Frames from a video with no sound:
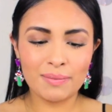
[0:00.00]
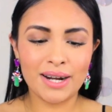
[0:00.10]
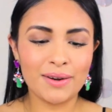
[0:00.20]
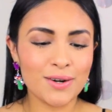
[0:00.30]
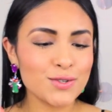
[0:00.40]

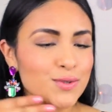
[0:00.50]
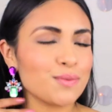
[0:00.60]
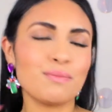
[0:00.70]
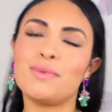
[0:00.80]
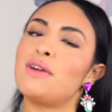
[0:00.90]
para
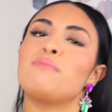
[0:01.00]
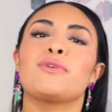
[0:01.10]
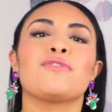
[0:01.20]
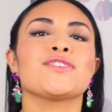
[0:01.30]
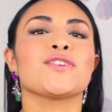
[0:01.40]
vernos bien
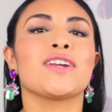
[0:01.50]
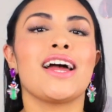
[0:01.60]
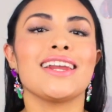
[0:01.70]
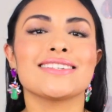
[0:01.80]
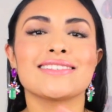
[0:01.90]

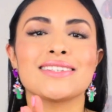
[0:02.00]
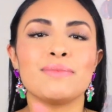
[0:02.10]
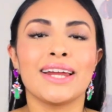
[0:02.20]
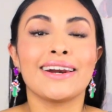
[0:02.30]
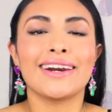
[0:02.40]
profesionales,
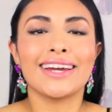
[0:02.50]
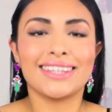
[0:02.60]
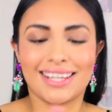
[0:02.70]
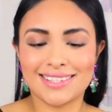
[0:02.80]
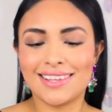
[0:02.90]
bien
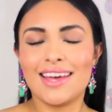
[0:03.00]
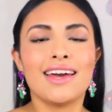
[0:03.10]
rectas.